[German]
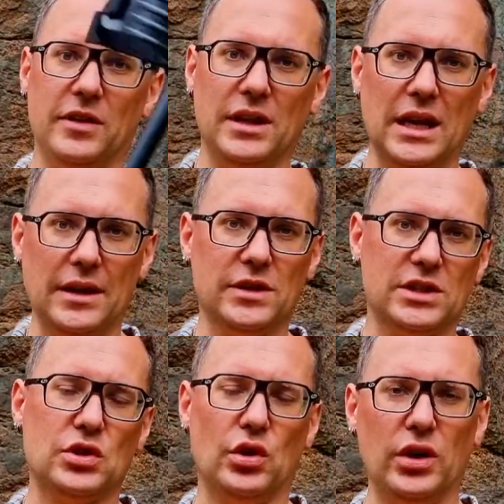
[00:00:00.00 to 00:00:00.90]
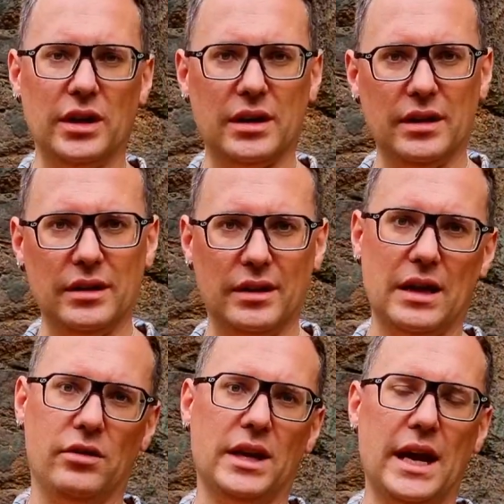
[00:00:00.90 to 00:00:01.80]
wir den etwas teureren
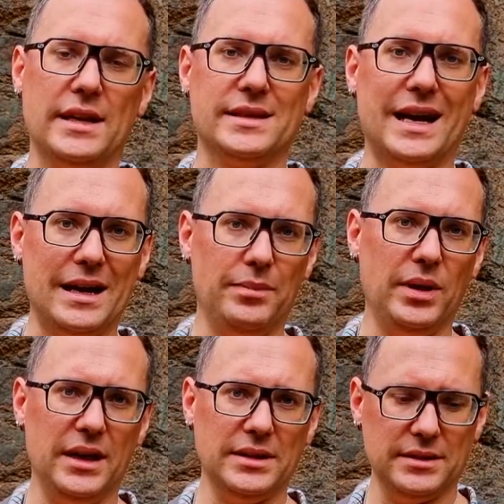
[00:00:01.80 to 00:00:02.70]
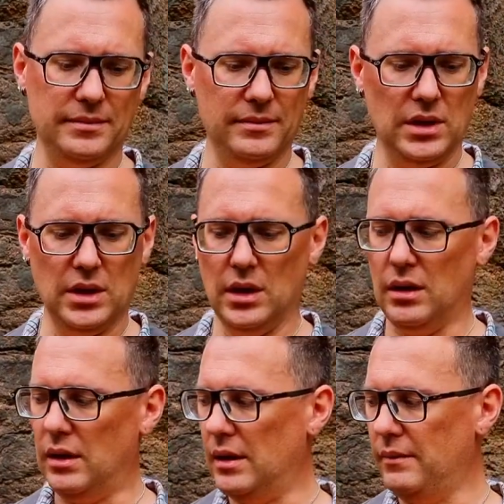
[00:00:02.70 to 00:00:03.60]
Garrett Ace Apex.
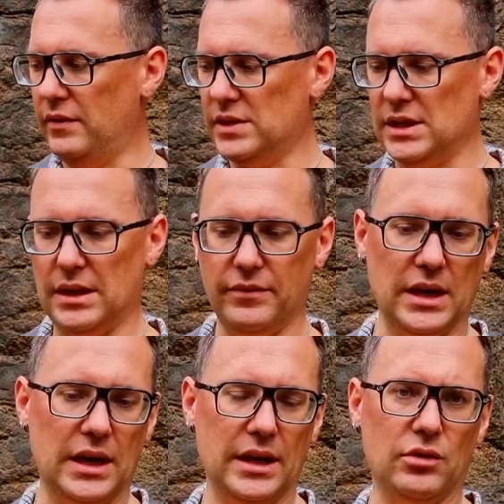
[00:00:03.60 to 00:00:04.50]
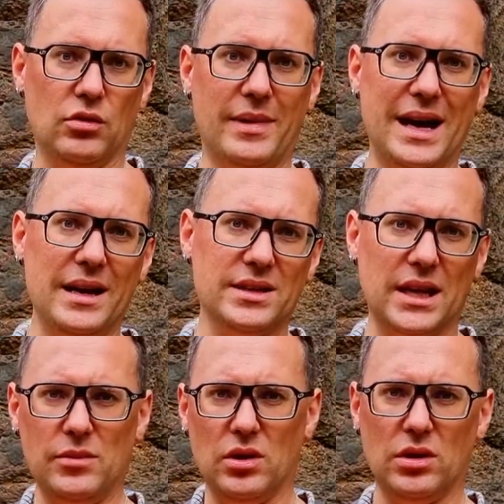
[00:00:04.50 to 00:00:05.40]
Ähm, wie wir sehen, haben wir hier ein normales
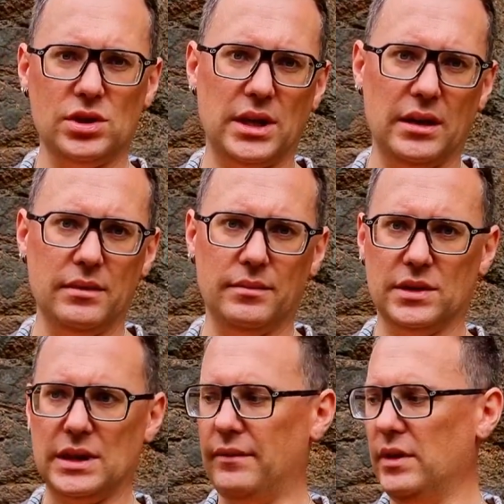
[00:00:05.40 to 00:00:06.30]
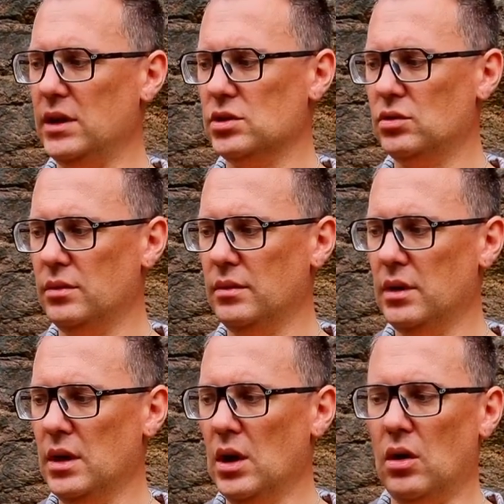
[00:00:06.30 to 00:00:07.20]
Camlock-Gestänge. Das kennen wir ja schon.
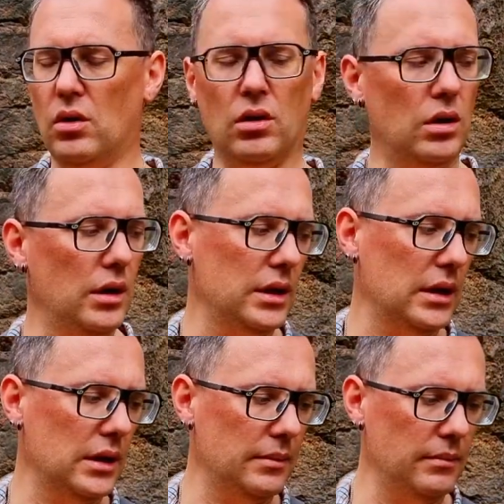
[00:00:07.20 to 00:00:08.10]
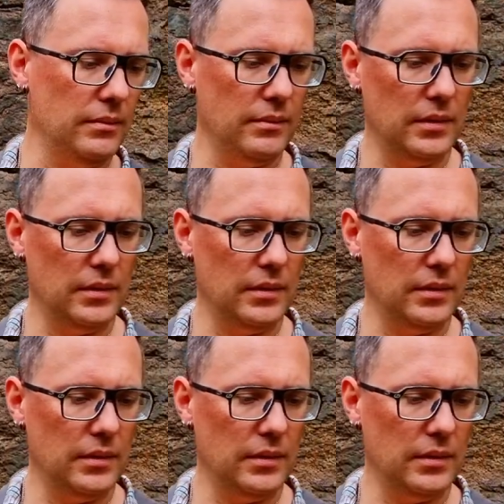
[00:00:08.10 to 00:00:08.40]
Und ähm,